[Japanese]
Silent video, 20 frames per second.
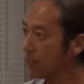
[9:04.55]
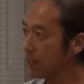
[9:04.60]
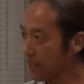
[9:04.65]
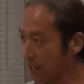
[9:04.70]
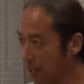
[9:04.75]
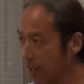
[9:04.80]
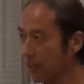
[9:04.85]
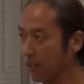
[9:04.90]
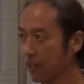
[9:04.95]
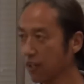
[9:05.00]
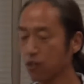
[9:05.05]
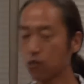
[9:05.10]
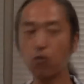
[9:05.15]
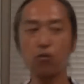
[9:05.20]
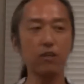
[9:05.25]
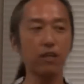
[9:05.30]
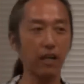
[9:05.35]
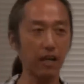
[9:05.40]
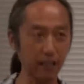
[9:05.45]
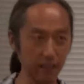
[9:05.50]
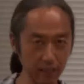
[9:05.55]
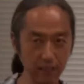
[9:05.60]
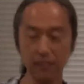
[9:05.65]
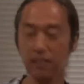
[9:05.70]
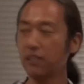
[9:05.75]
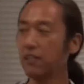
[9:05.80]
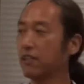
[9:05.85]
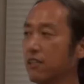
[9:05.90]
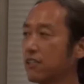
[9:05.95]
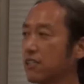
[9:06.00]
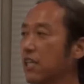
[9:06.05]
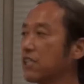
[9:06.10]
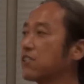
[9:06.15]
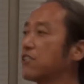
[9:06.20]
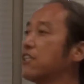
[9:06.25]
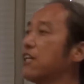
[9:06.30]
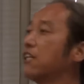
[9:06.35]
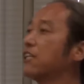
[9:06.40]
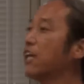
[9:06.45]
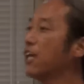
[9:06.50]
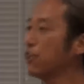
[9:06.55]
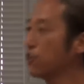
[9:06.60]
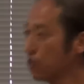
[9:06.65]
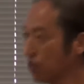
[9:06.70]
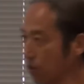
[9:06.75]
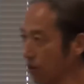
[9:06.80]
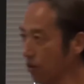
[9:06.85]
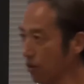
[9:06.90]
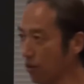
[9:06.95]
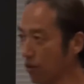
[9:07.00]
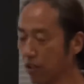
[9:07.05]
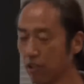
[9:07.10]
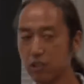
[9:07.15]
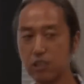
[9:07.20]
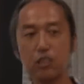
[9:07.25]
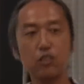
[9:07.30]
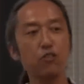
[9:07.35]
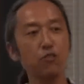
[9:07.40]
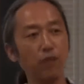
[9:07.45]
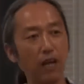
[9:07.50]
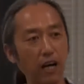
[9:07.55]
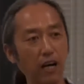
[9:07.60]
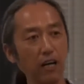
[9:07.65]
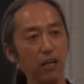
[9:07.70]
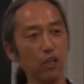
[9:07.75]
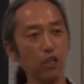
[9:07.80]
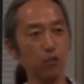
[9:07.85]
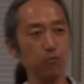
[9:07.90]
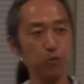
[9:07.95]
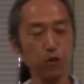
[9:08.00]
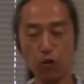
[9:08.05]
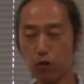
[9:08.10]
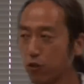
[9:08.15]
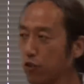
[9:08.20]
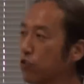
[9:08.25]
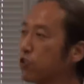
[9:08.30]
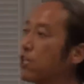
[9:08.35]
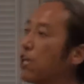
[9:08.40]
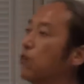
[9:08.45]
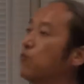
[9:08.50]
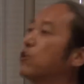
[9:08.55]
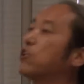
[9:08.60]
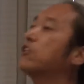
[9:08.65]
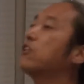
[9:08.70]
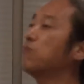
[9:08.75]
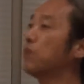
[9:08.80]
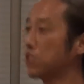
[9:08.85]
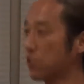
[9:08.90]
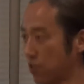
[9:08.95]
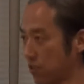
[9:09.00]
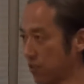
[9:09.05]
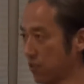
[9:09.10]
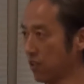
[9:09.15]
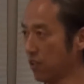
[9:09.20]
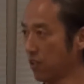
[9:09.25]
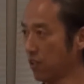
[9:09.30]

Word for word: ね、今回撮影隊と実はプロデューサーも来てます